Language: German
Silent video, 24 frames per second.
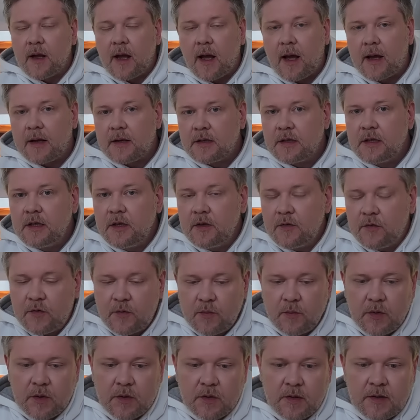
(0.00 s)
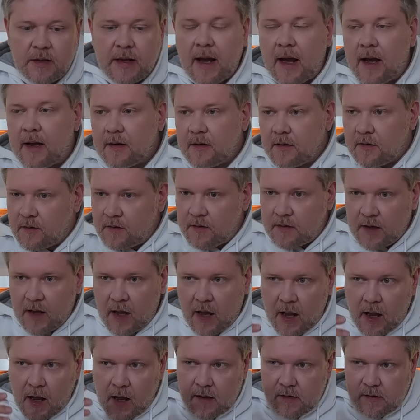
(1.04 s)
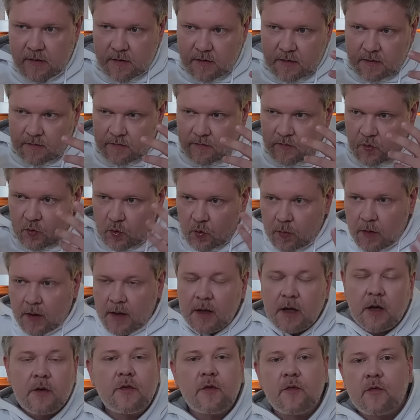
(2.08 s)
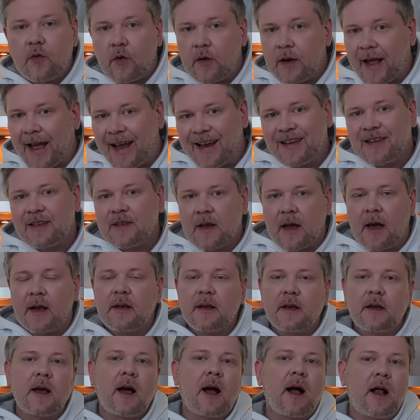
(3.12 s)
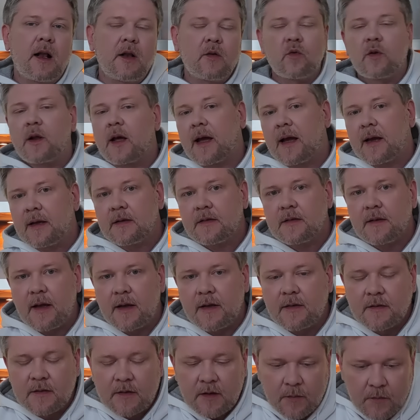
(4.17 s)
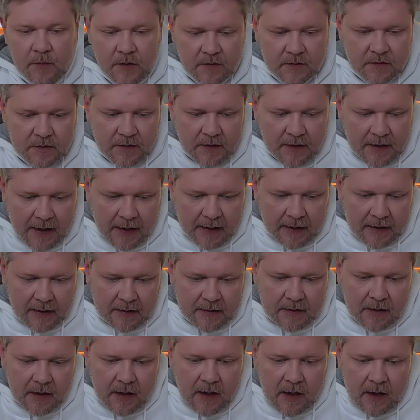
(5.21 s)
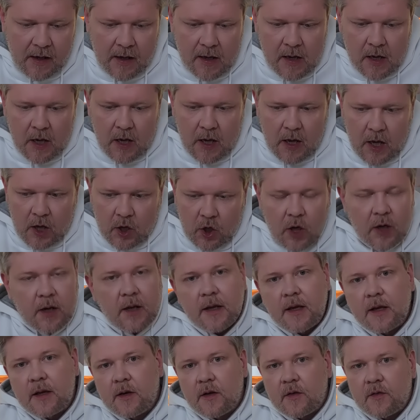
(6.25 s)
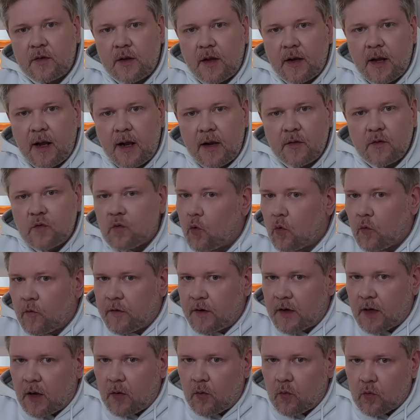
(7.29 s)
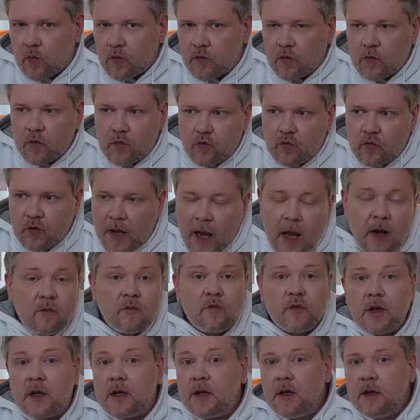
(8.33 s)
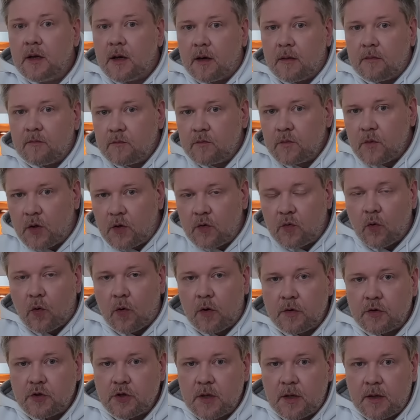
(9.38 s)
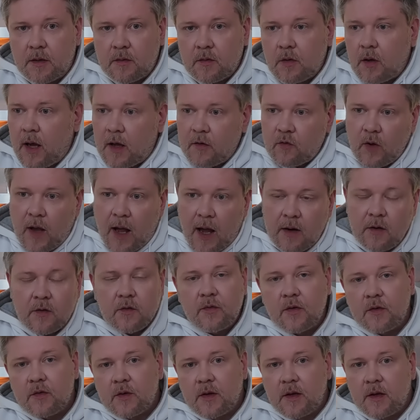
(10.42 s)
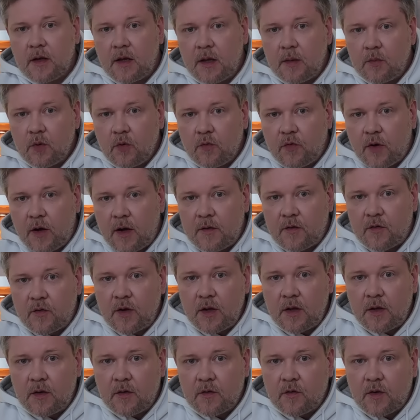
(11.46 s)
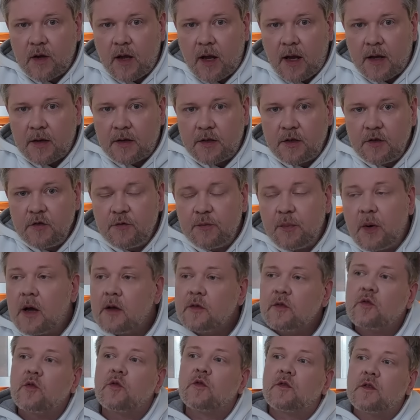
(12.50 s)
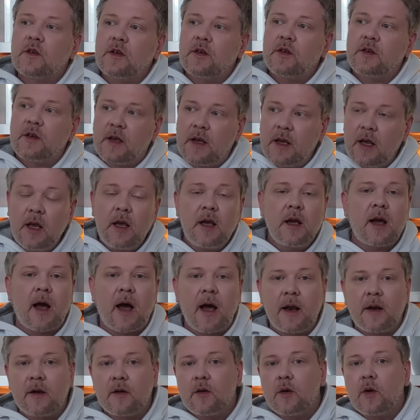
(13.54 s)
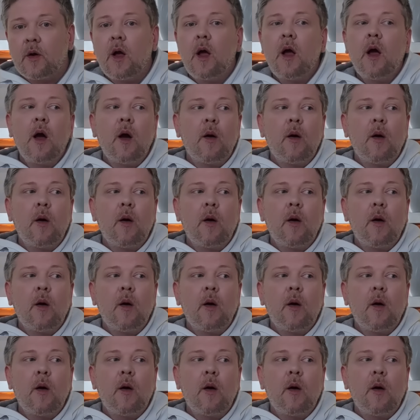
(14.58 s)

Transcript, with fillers: Narrativs mit, ja, das sind ja äh, Übergriffe von Rechtsradikalen oder Rechtsextremisten in England, ja, da ging das dann halt so wieder los. Und das kennen wir hier in Deutschland. Ne? Also alles, was gegebenenfalls nicht ins Narrativ passt und sich gegen eine